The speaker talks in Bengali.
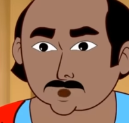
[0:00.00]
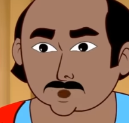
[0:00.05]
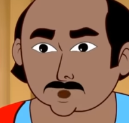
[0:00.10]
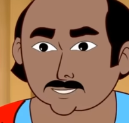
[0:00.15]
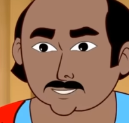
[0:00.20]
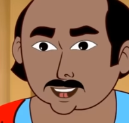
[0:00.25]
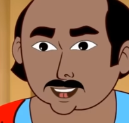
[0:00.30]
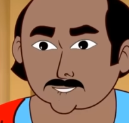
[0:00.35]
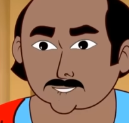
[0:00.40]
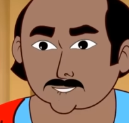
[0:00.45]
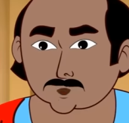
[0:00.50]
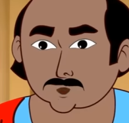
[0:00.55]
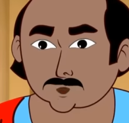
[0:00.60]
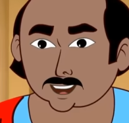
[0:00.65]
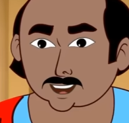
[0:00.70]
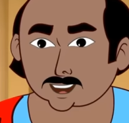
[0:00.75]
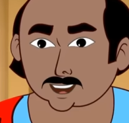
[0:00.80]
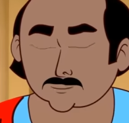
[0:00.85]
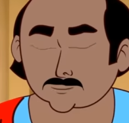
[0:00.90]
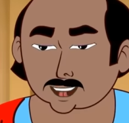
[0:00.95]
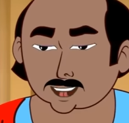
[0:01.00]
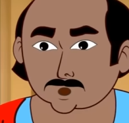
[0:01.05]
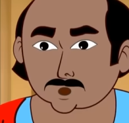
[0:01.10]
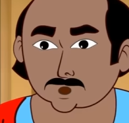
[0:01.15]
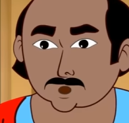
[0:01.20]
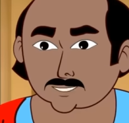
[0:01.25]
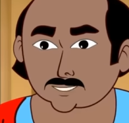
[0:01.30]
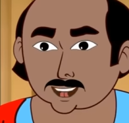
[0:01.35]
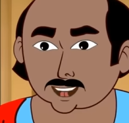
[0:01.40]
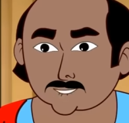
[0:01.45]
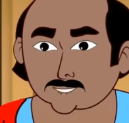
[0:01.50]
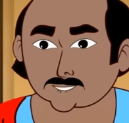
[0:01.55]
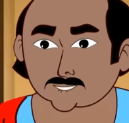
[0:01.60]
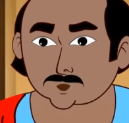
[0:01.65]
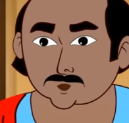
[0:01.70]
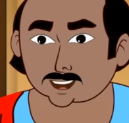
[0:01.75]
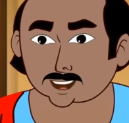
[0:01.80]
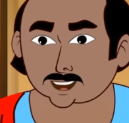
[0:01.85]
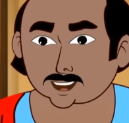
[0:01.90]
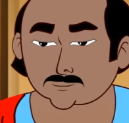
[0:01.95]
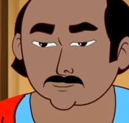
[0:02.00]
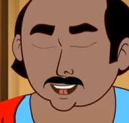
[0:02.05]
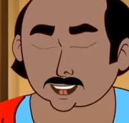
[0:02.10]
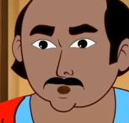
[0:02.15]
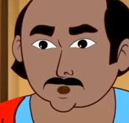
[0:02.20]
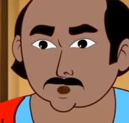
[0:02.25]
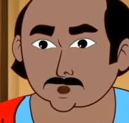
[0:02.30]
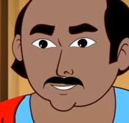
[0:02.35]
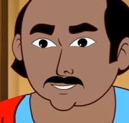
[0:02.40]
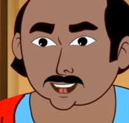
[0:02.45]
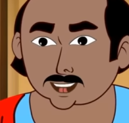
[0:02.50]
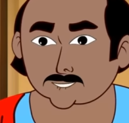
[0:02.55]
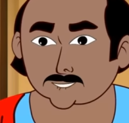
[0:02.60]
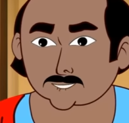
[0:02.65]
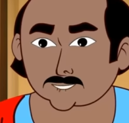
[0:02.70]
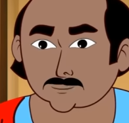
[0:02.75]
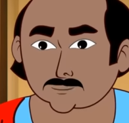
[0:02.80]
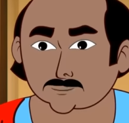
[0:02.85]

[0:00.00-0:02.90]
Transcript: আজকে কচু ক্ষেত থেকে কচু কাটতে হবে